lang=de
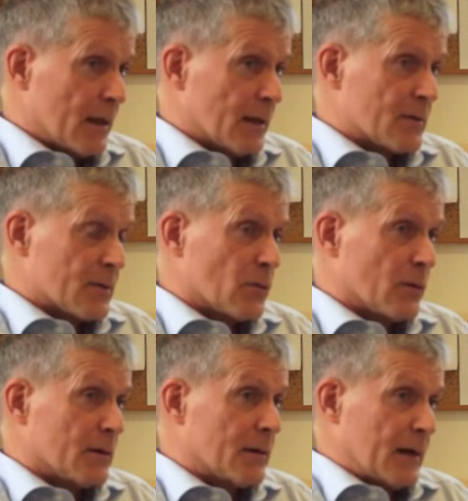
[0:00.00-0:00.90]
denke, das ist
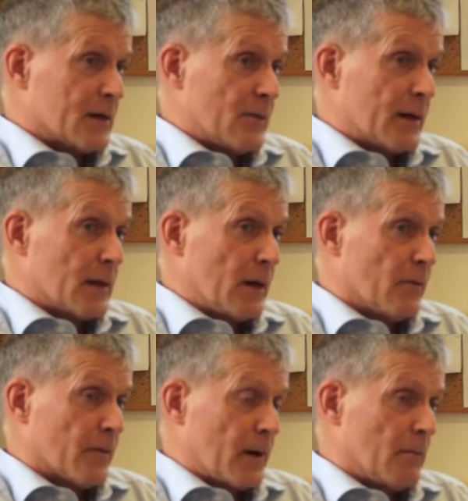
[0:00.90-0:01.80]
auch eine dankenswerte
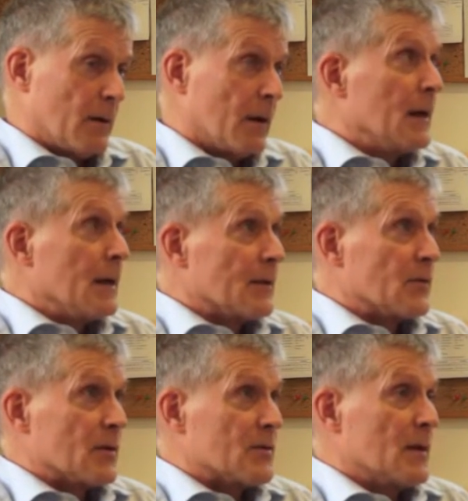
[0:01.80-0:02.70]
Aufgabe,
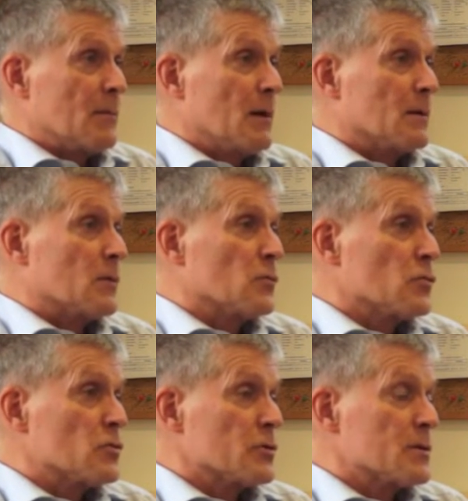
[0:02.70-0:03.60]
dass das Thema
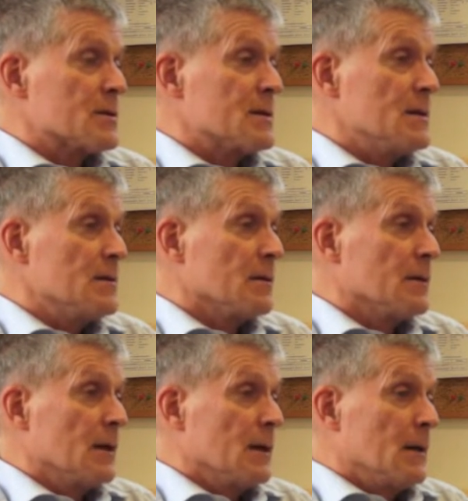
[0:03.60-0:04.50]
Naturschutz hier